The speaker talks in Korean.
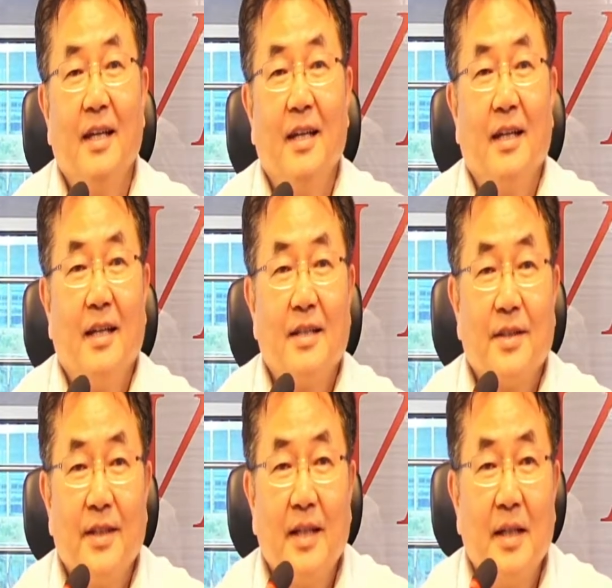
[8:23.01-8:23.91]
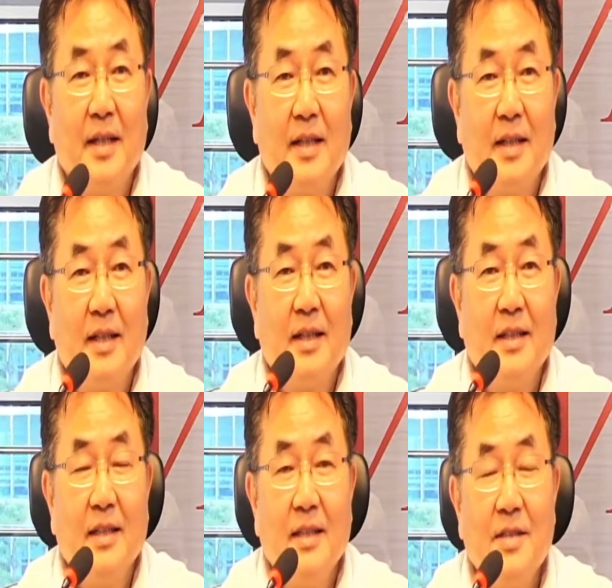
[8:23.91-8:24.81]
에, 저희가 아,
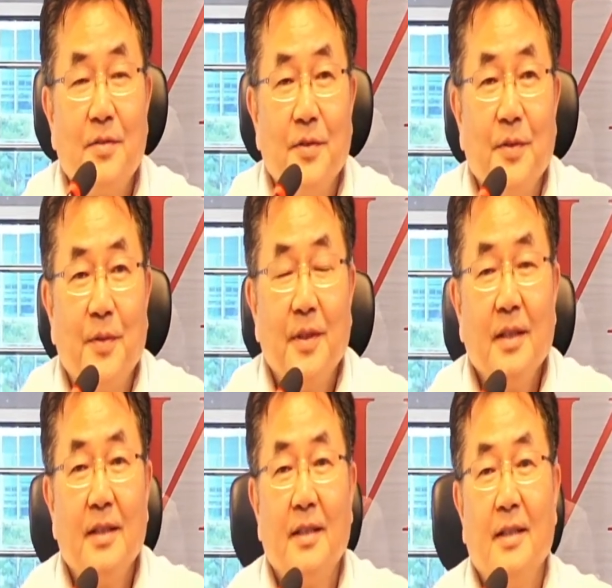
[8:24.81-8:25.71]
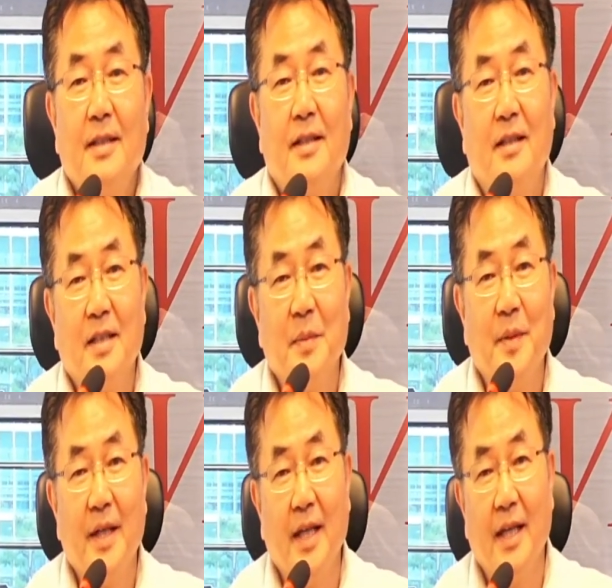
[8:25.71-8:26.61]
이, 이 스튜디오는 아,
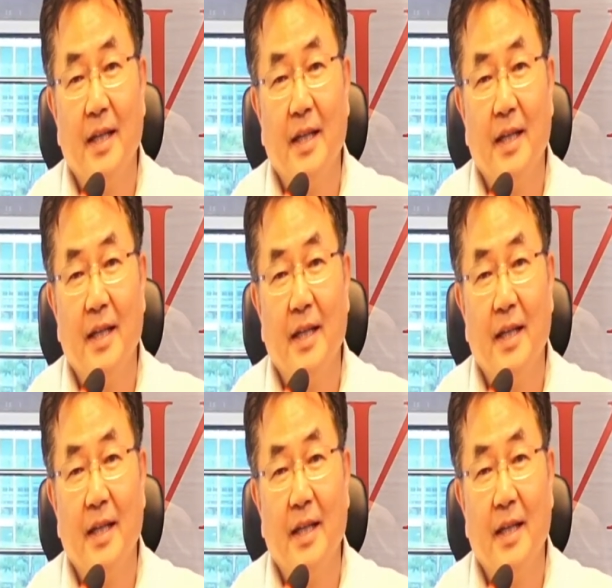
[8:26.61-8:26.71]
이번에